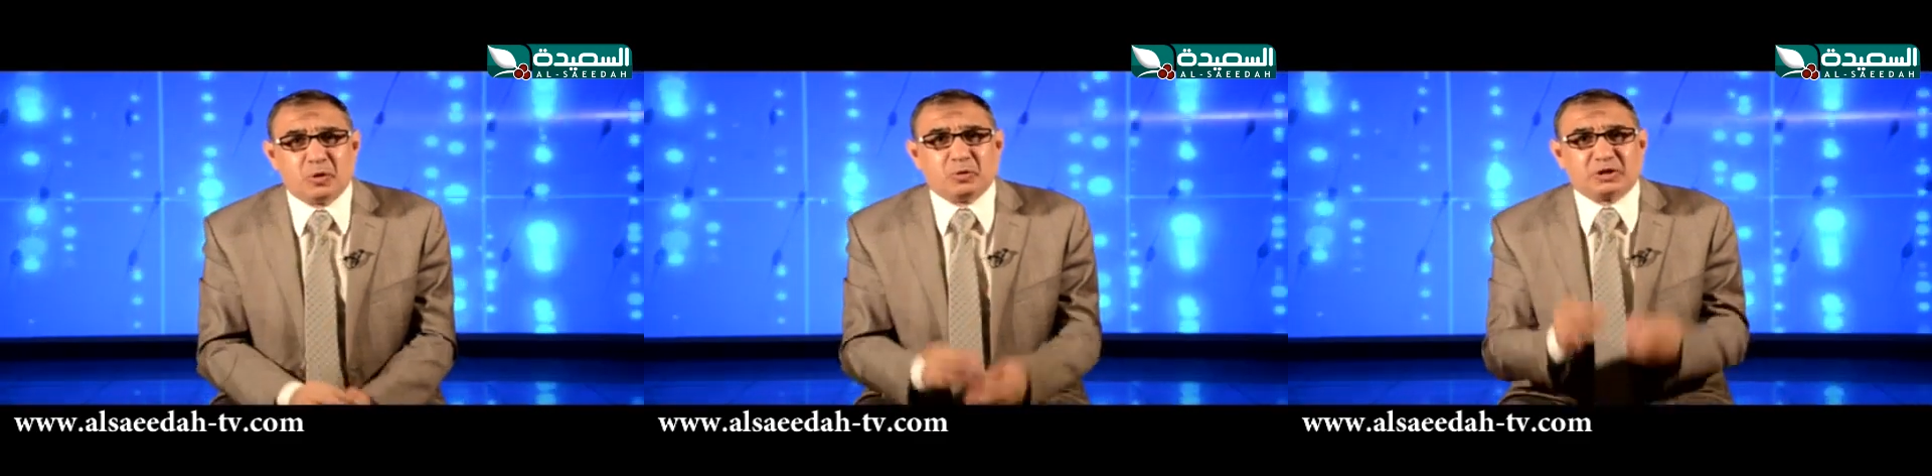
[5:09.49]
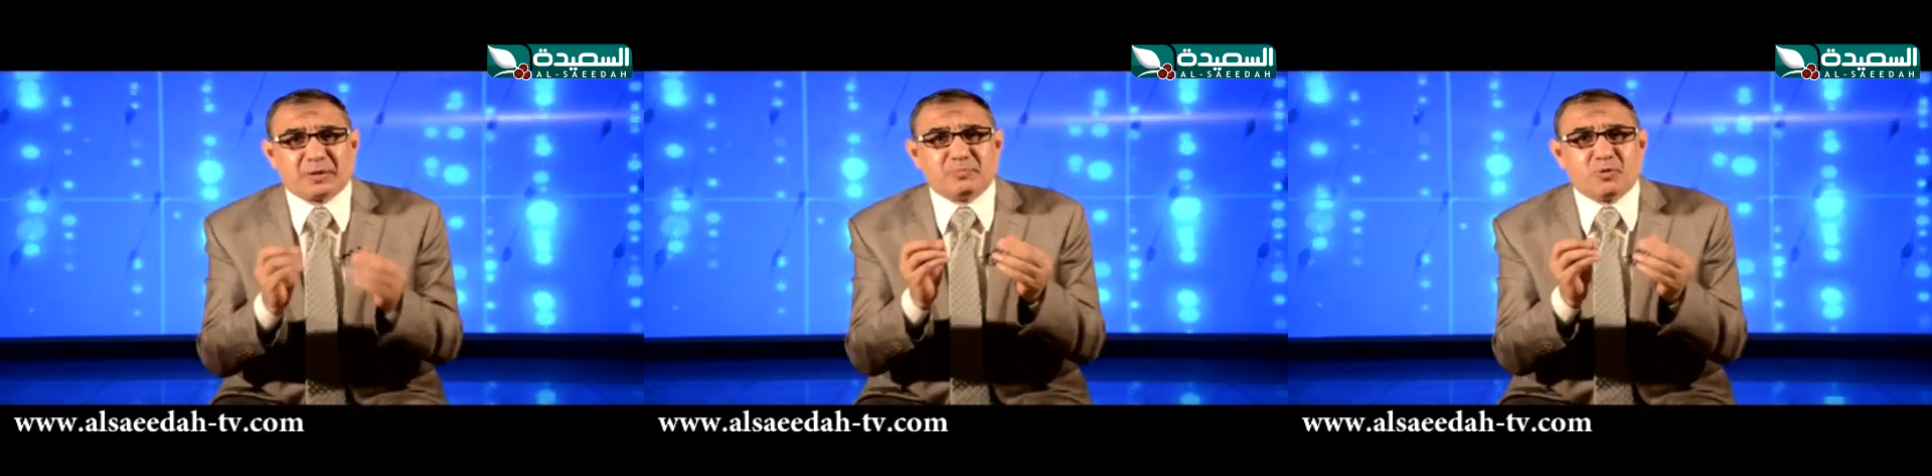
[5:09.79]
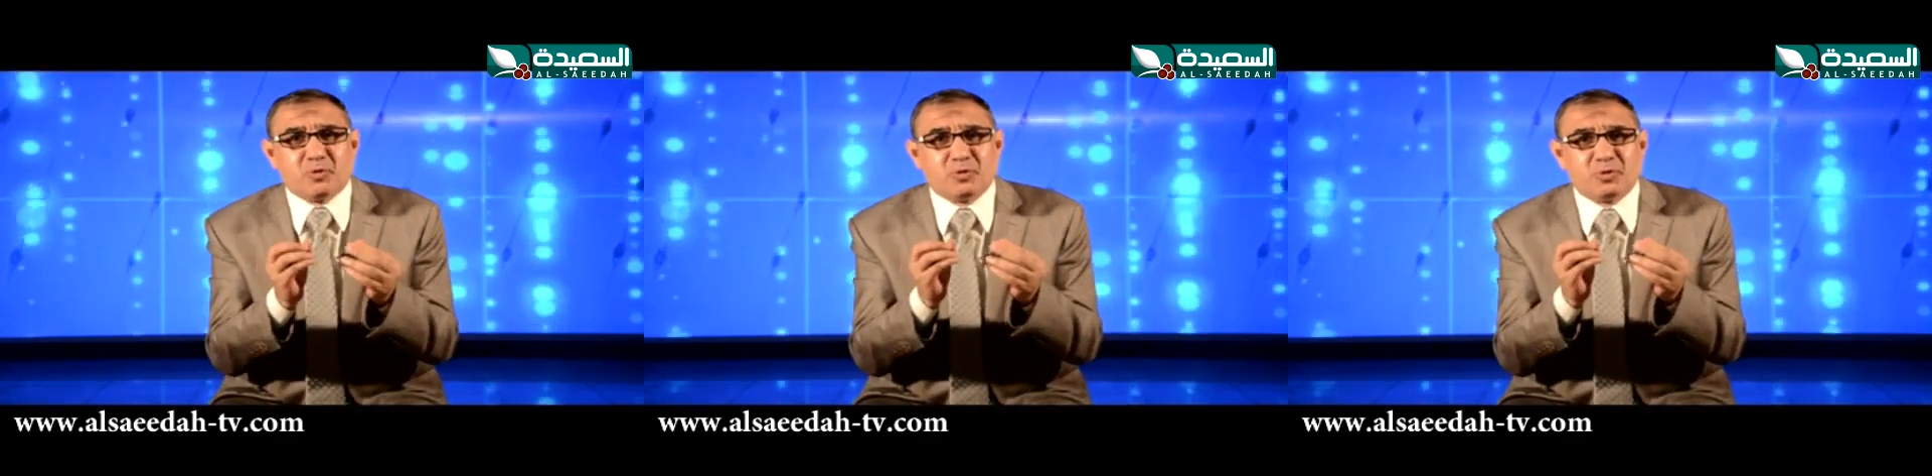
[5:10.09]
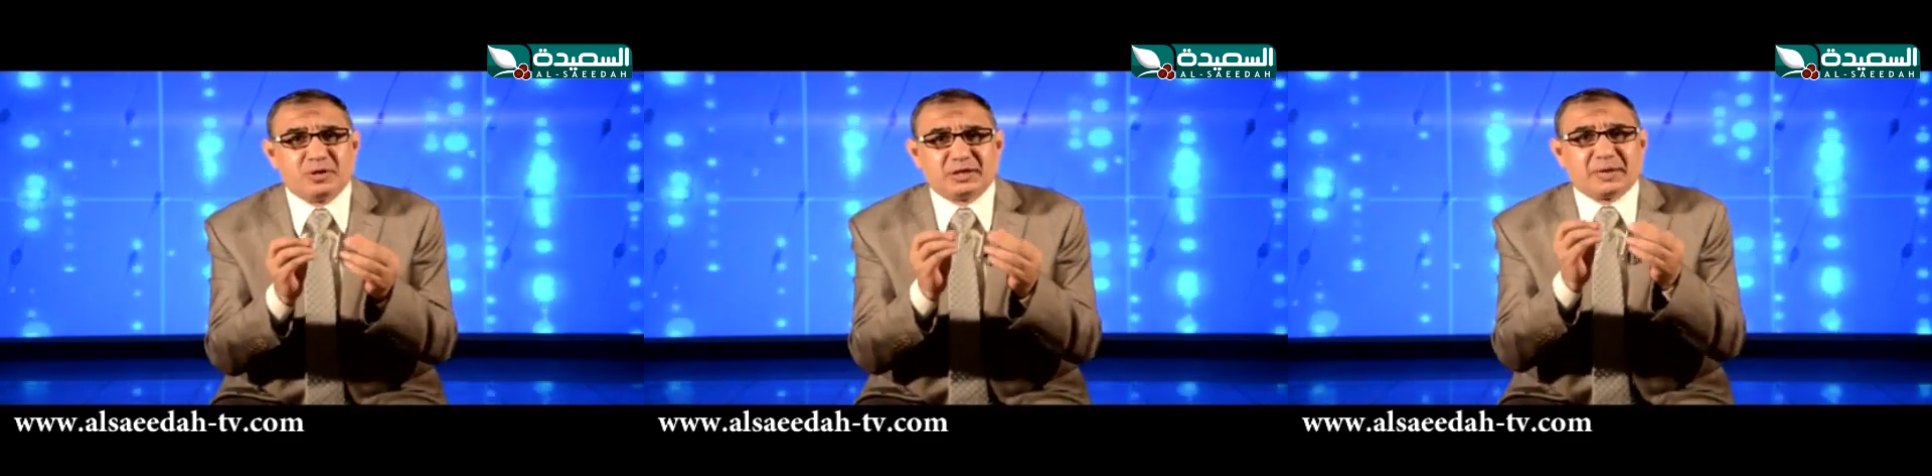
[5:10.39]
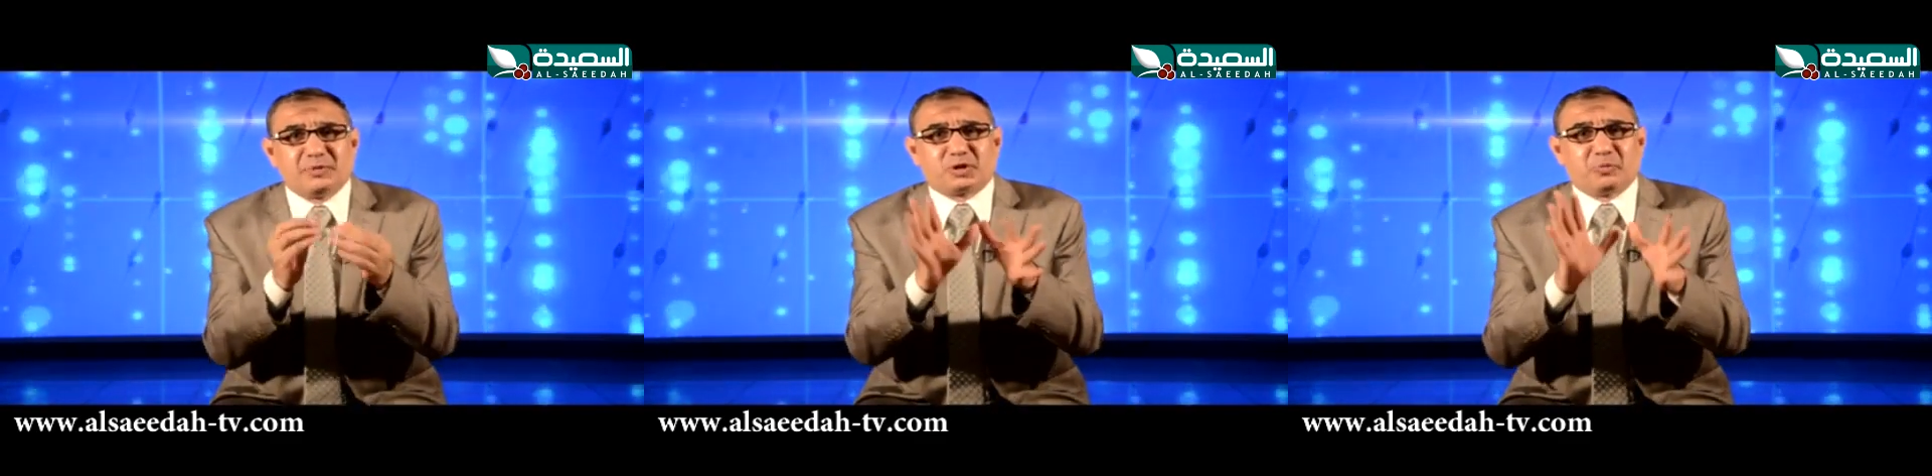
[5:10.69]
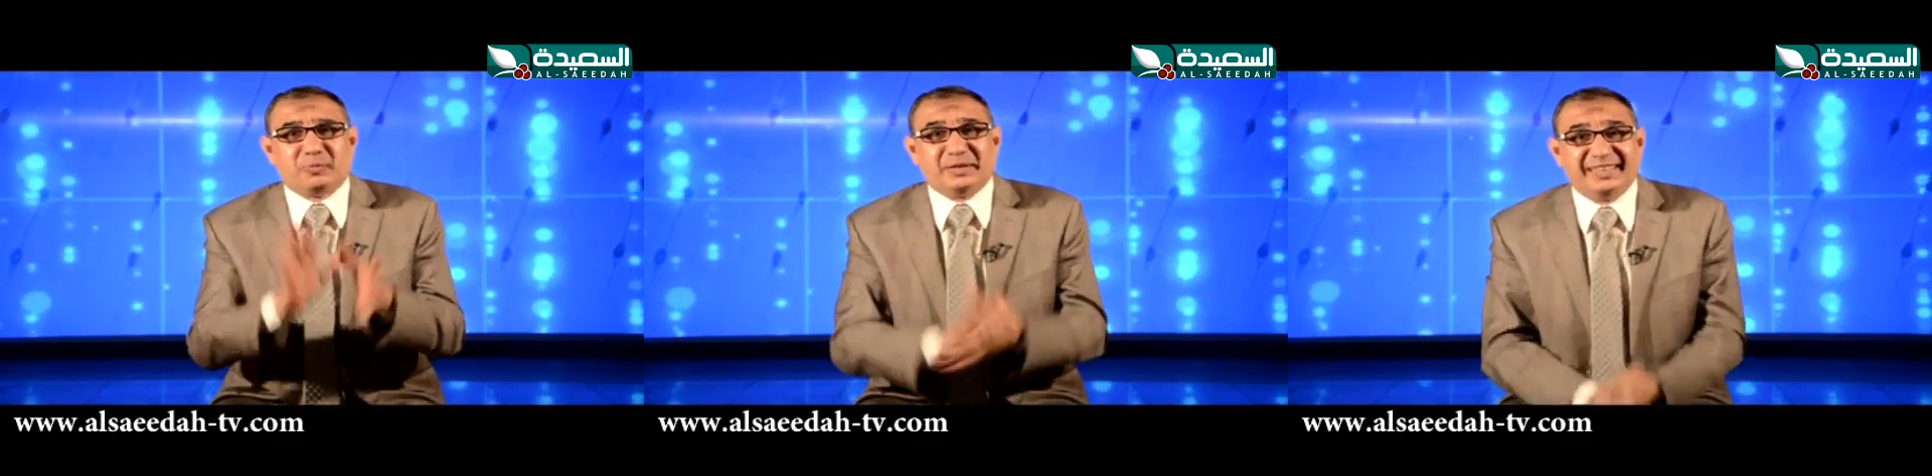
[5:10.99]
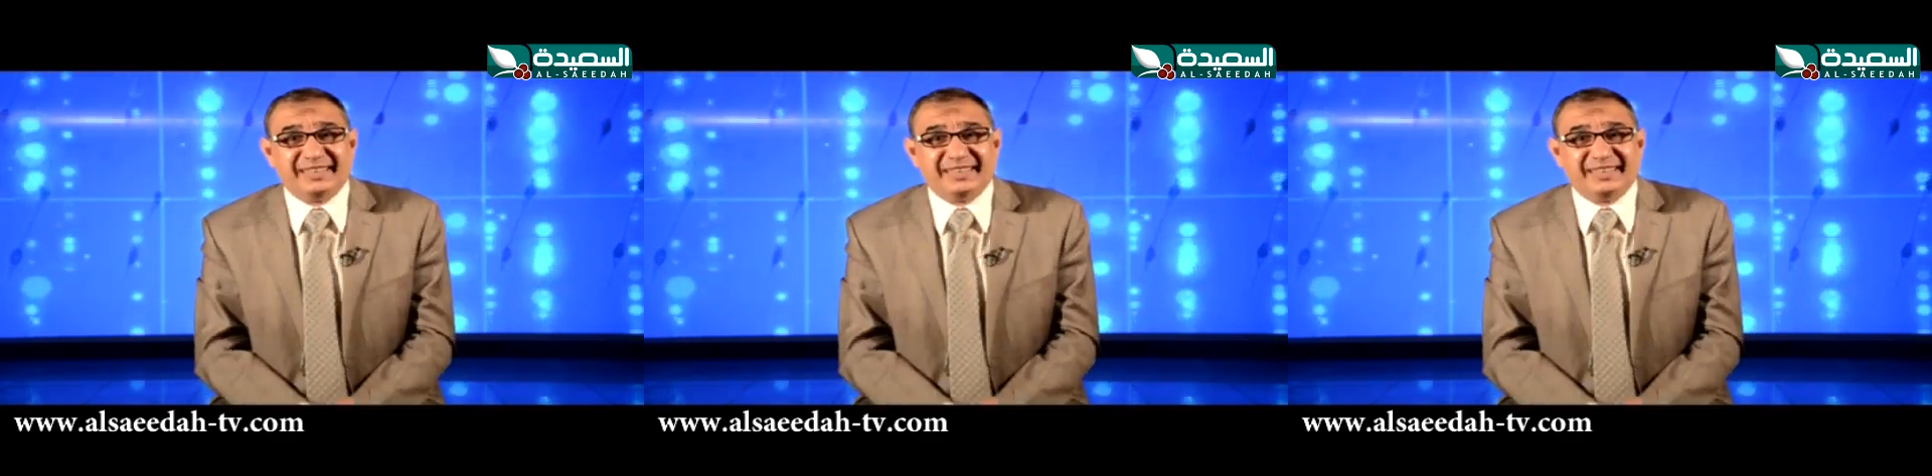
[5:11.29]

ويسموه سمي الطبي